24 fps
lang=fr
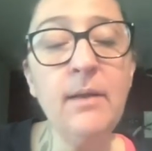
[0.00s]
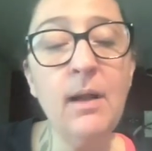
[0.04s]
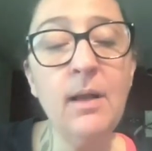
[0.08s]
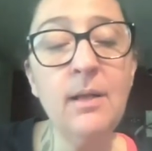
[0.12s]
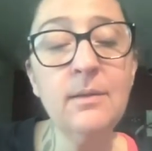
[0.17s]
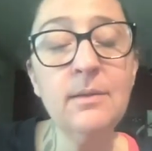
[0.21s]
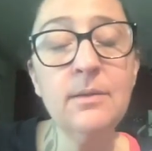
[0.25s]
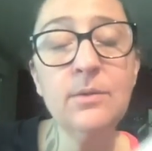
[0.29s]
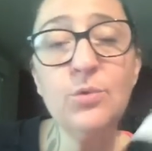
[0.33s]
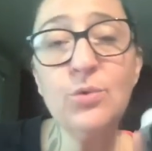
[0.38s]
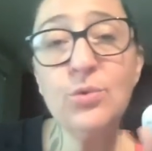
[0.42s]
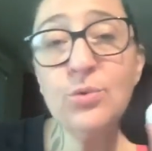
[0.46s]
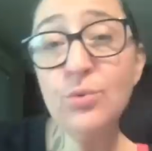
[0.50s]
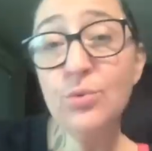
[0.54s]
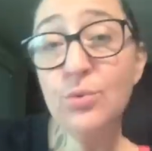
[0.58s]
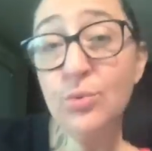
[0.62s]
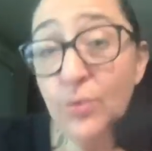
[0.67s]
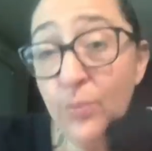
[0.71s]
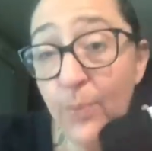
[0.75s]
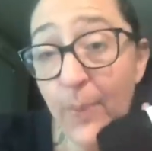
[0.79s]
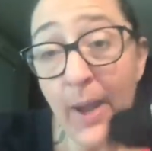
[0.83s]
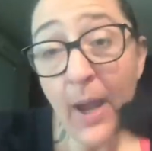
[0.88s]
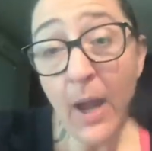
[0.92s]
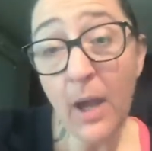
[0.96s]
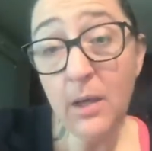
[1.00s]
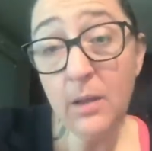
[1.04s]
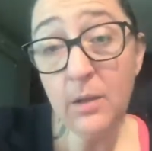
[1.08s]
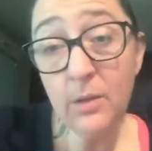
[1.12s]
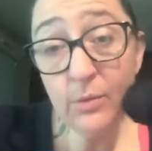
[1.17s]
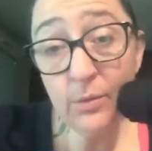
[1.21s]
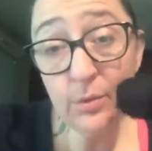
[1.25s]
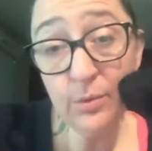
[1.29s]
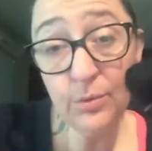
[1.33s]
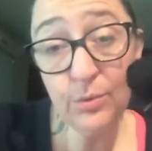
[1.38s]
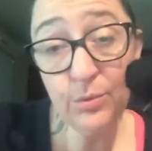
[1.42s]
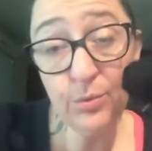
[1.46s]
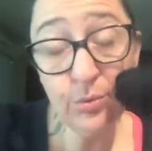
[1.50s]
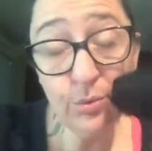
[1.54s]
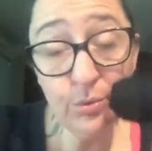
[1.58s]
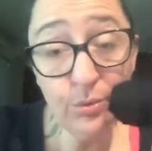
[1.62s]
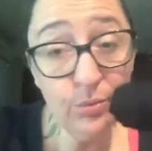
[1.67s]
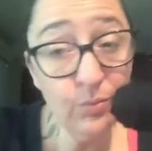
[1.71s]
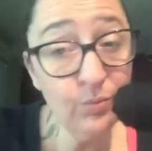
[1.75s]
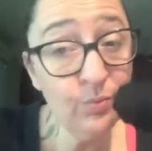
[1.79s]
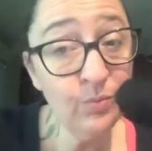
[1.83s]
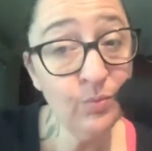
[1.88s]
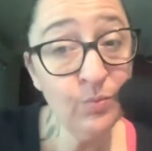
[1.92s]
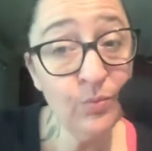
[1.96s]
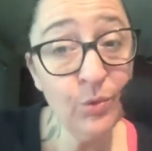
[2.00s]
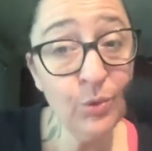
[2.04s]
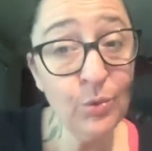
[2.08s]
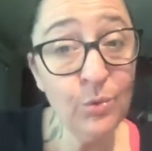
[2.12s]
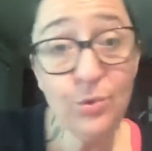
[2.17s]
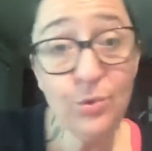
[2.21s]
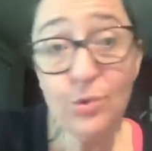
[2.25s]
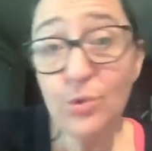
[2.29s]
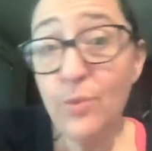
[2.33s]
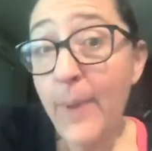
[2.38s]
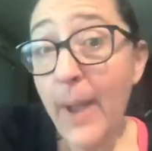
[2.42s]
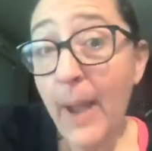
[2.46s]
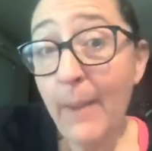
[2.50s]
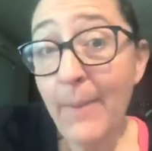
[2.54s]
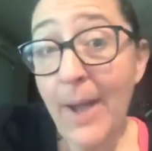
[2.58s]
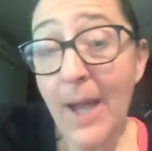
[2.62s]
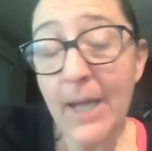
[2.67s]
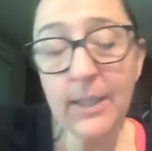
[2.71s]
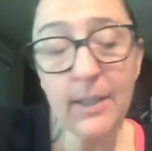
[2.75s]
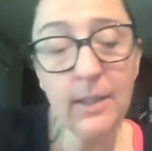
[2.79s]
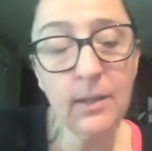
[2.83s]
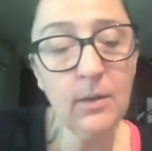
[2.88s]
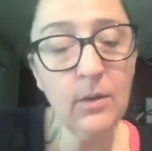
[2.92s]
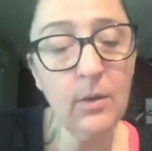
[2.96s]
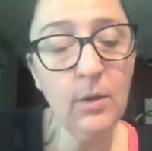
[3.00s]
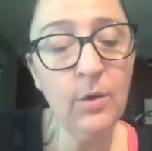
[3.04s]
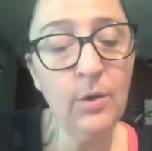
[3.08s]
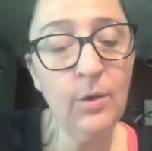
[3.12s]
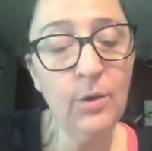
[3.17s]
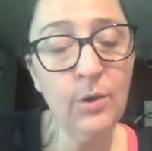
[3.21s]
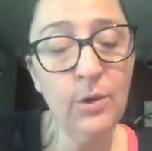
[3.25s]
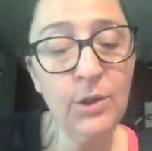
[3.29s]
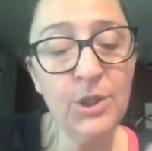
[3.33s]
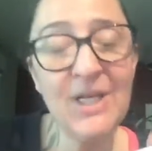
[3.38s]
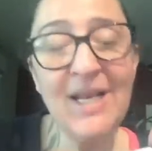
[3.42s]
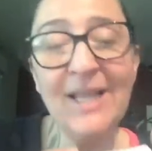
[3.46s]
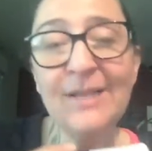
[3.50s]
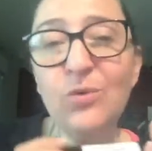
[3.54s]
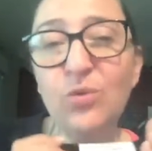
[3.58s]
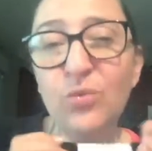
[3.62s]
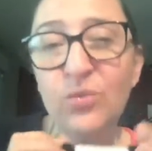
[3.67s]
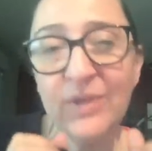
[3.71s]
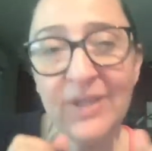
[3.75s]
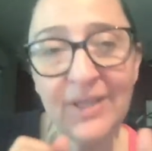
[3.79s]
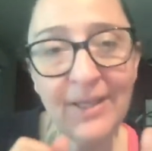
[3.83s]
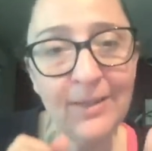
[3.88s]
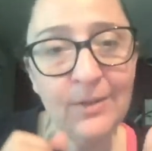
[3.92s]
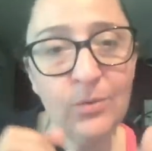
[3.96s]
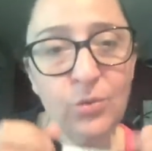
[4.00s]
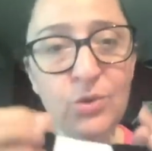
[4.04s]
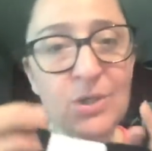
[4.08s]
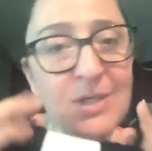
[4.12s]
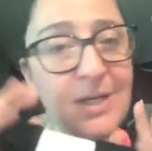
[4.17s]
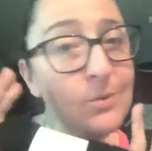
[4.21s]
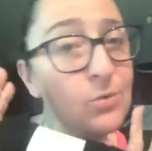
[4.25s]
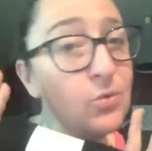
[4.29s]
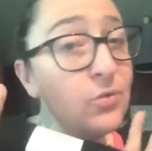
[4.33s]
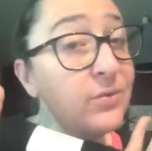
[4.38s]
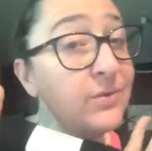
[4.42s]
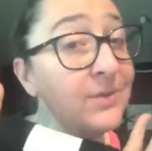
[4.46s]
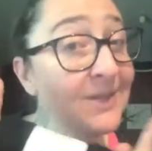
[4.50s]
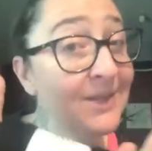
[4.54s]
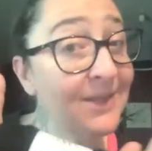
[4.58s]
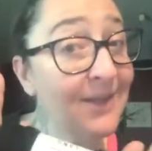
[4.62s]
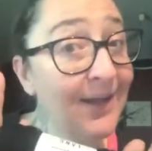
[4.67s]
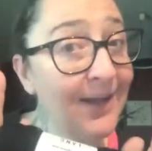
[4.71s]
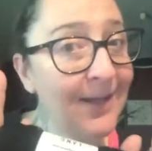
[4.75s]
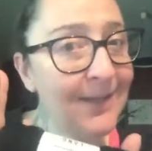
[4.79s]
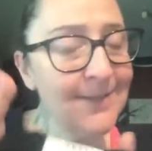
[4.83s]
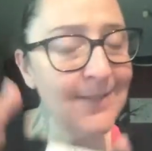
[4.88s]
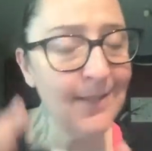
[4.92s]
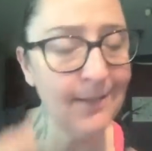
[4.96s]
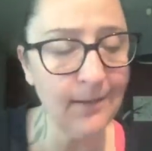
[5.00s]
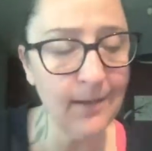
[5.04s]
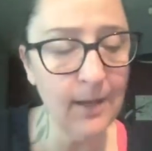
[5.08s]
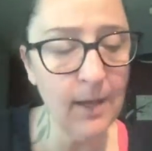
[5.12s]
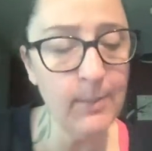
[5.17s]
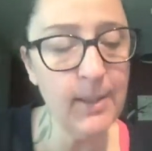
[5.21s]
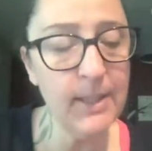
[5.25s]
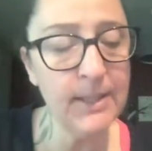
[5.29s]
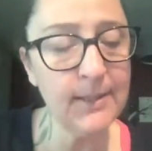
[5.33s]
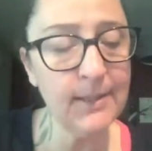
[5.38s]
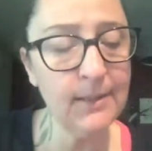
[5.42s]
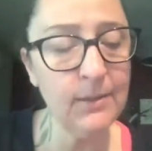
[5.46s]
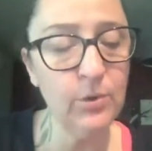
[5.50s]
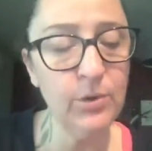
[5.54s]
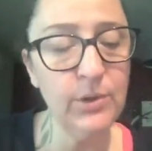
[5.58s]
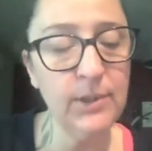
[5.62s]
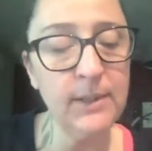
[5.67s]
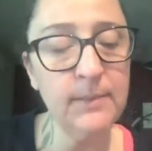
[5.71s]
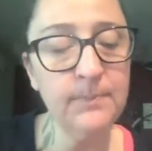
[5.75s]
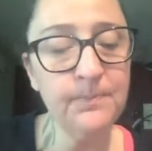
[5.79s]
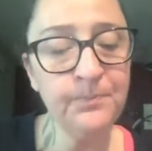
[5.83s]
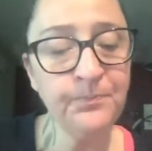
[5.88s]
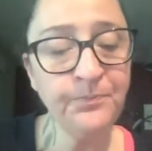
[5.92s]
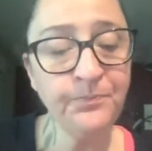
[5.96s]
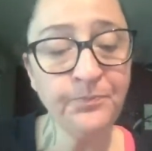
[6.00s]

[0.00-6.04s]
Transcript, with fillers: un super, une, super marque. Euh, je la trouve très douce, je la trouve très agréable à tricoter.